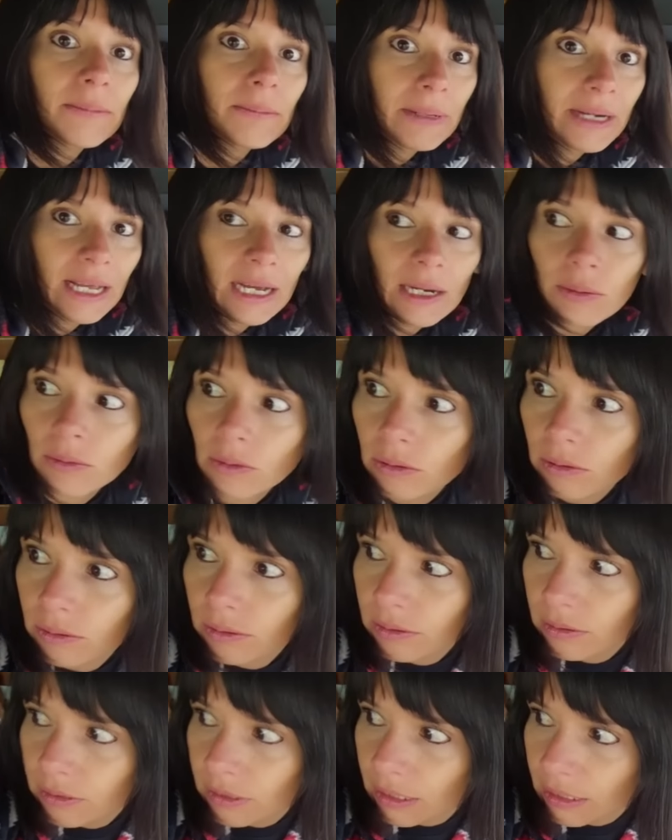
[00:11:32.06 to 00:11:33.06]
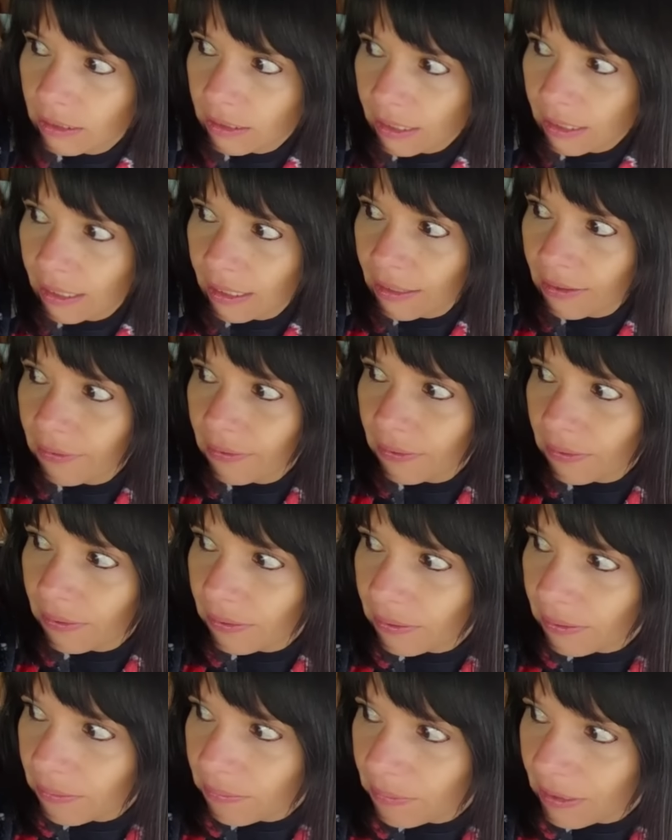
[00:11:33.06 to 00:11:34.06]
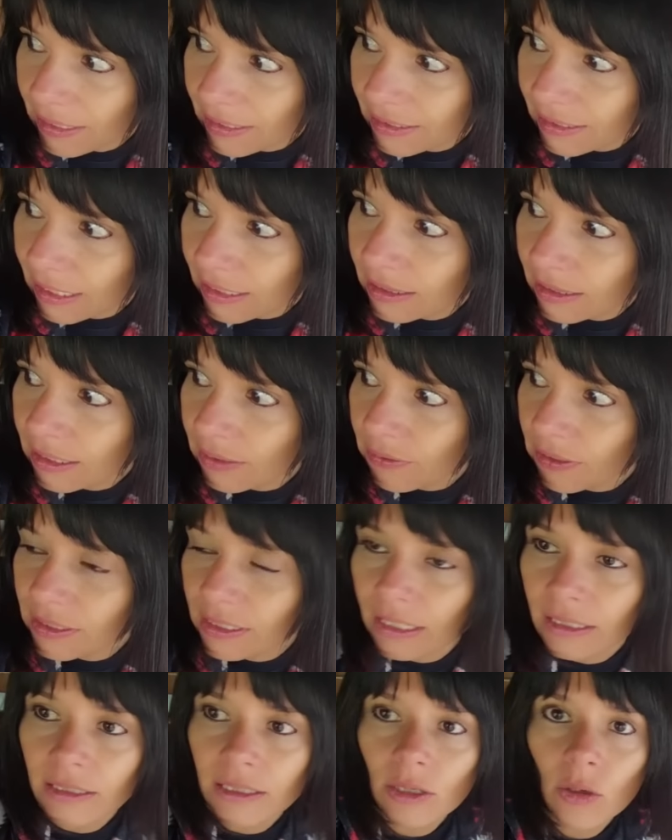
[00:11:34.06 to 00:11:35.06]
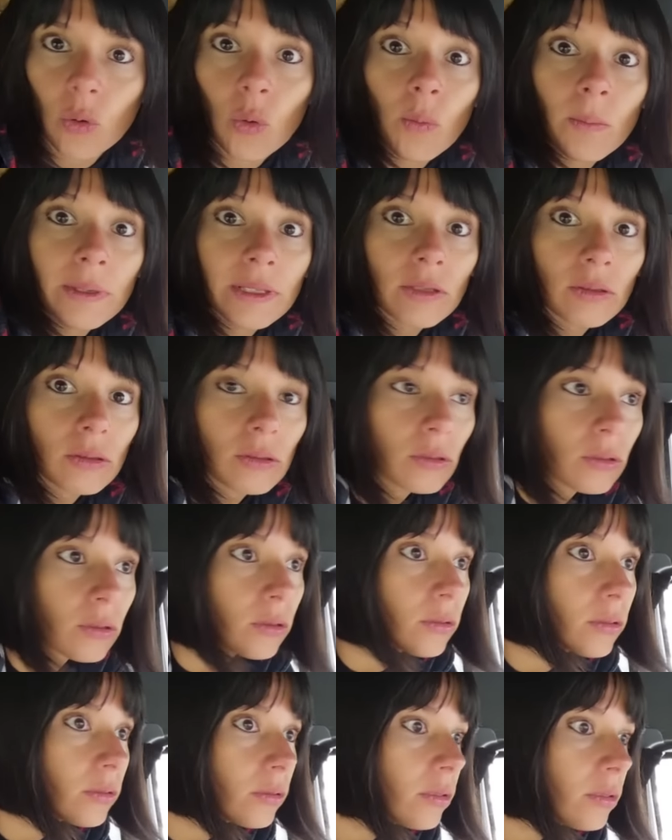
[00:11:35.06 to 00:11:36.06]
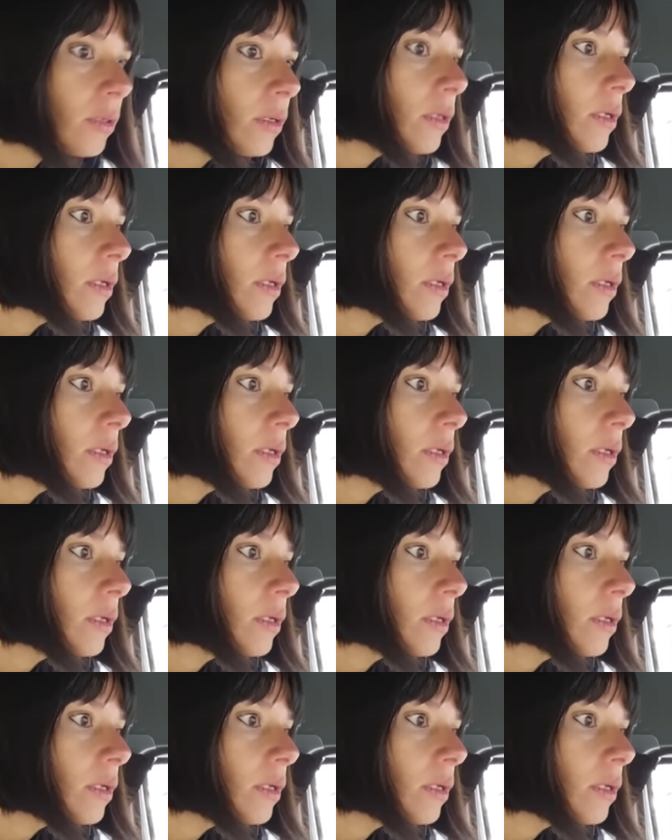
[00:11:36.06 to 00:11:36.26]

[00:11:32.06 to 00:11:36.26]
bravo. Está bastante, bastante húmedo todo,